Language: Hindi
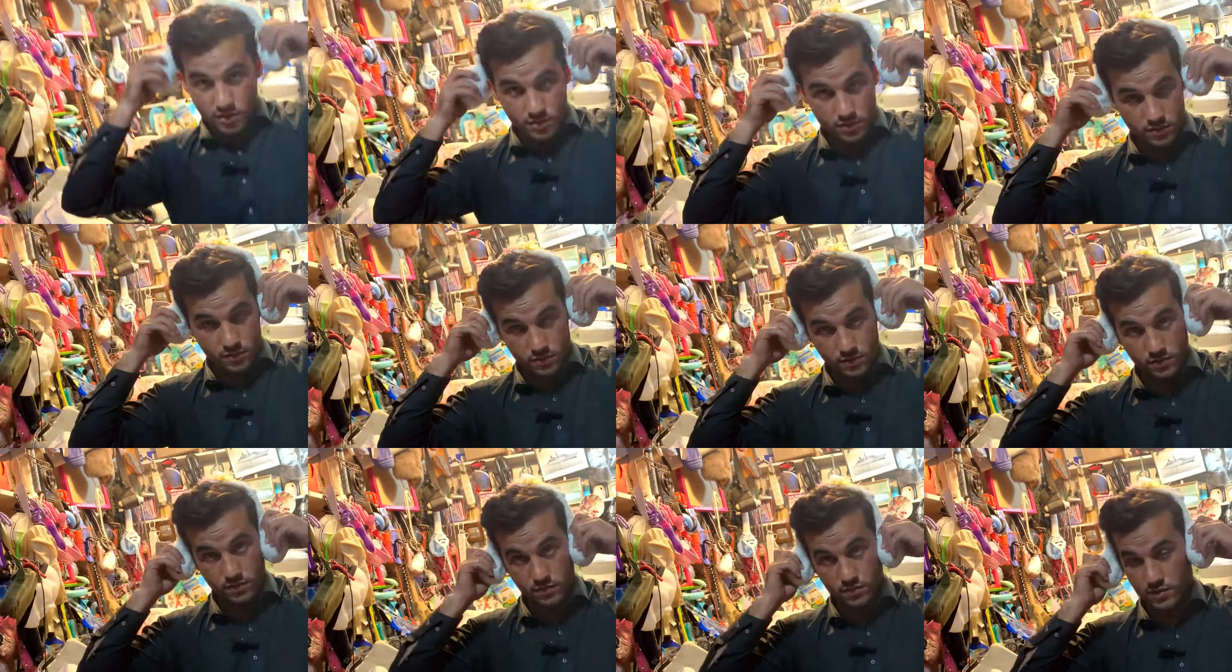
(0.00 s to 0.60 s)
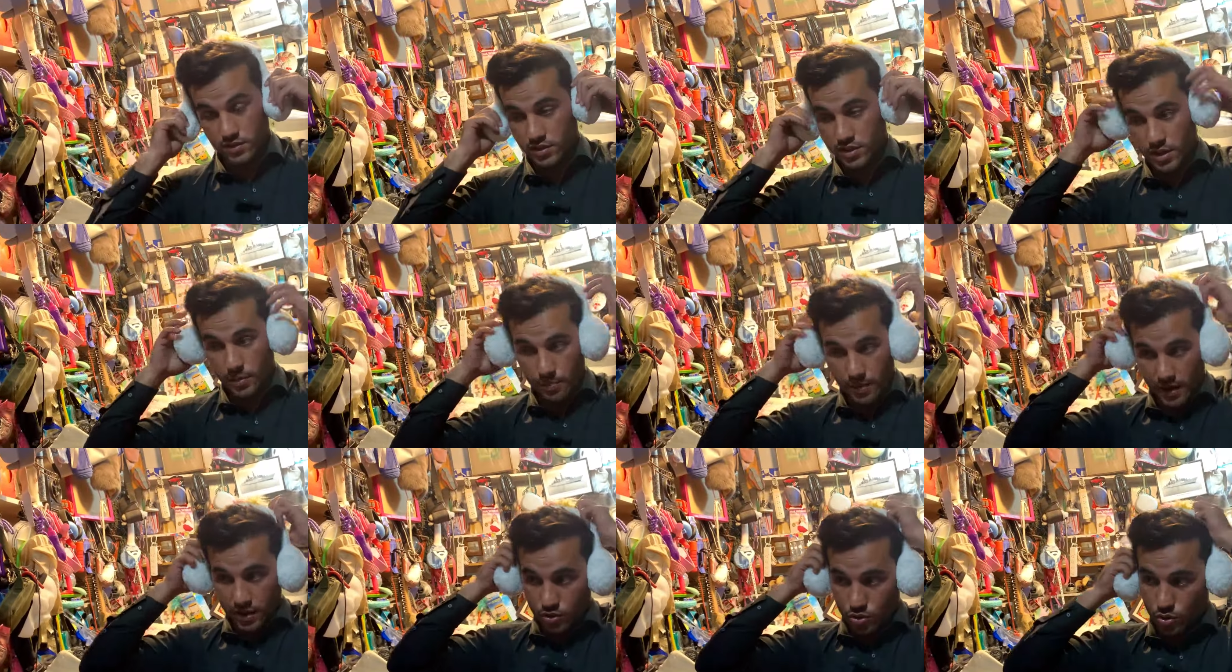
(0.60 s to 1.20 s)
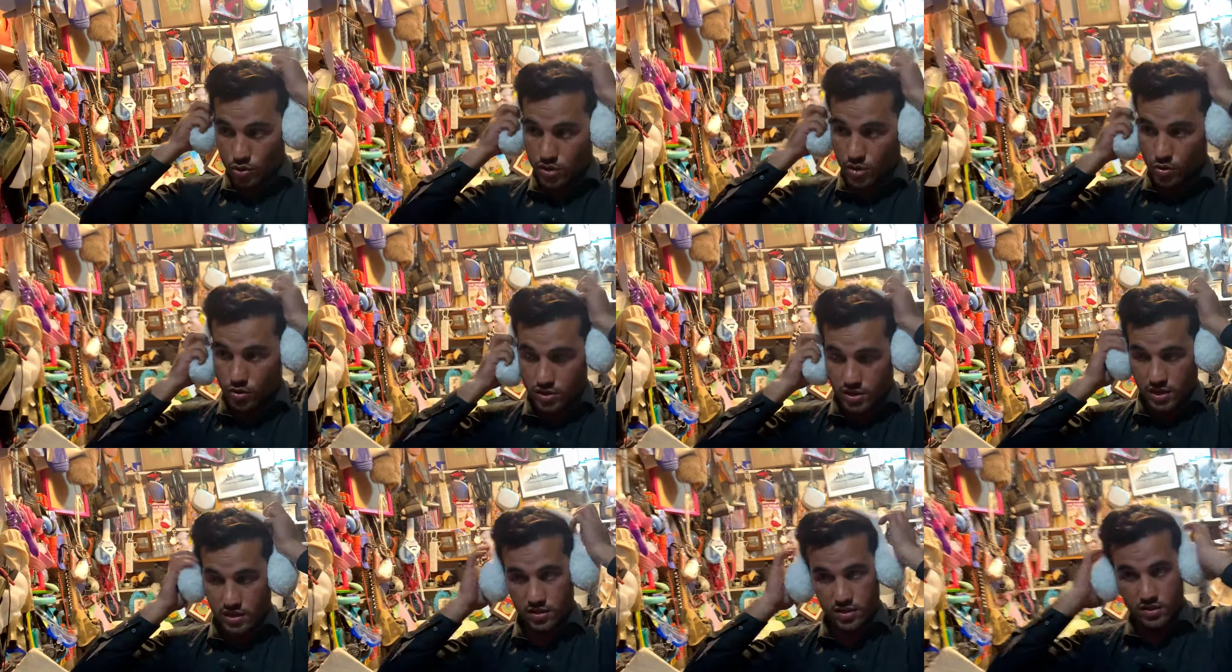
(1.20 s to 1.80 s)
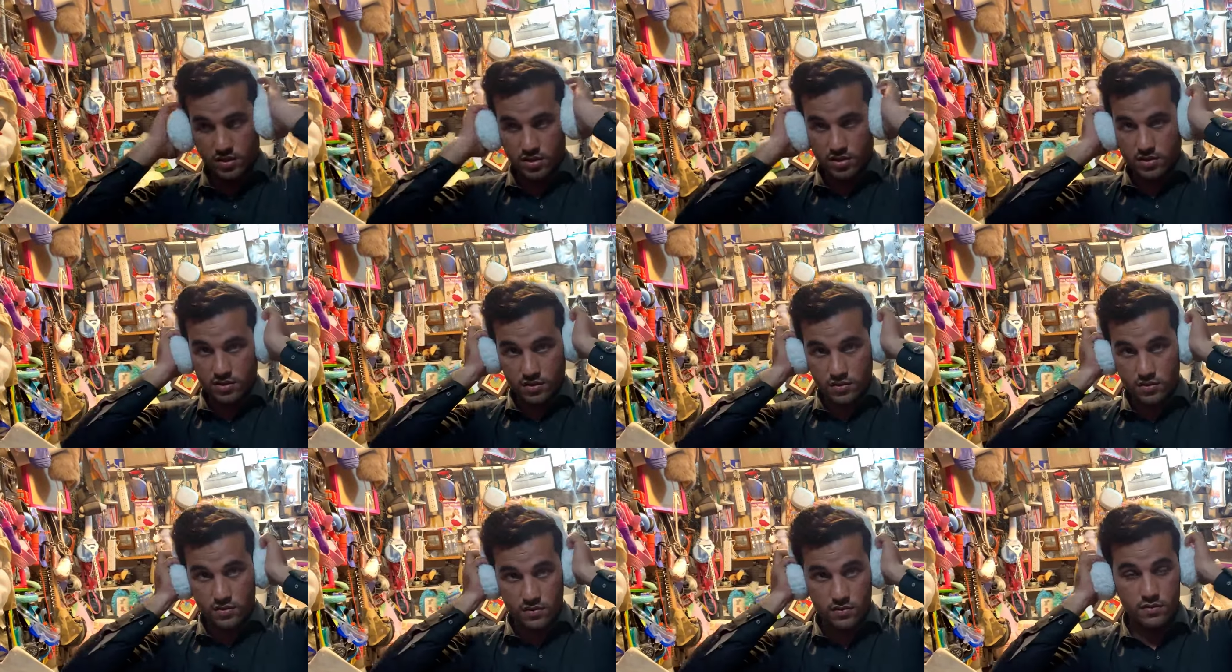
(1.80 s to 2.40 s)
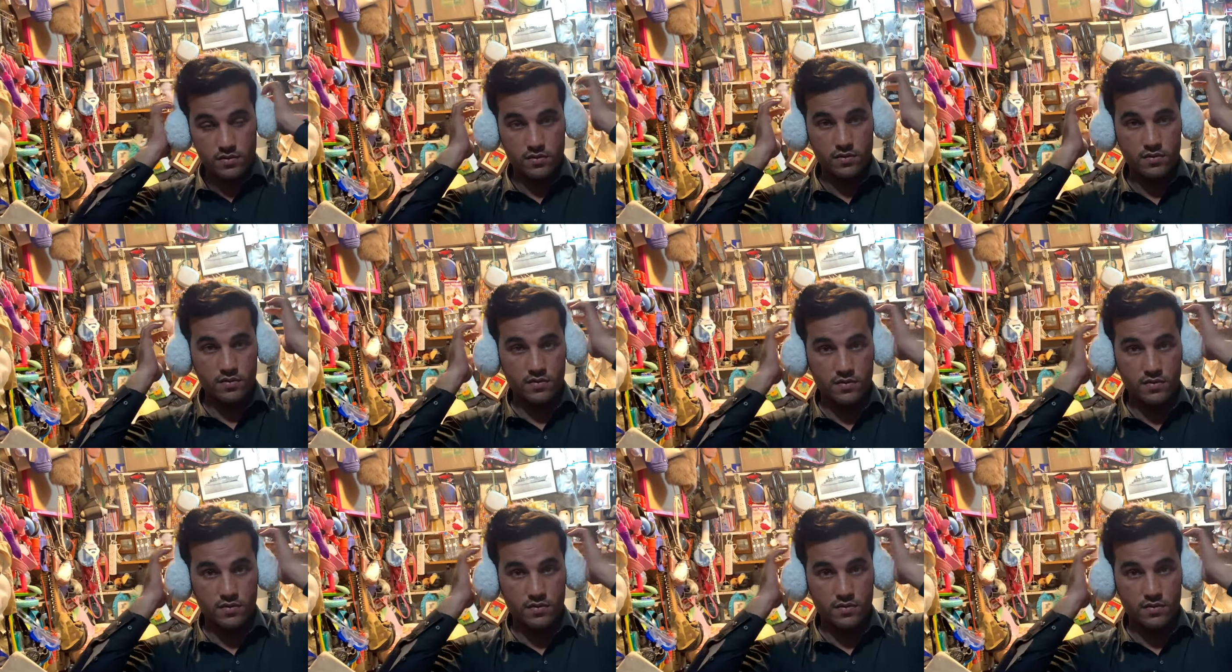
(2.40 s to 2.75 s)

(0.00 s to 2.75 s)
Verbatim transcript: अच्छा ये बड़ा छोटा हो जाते हैं मतलब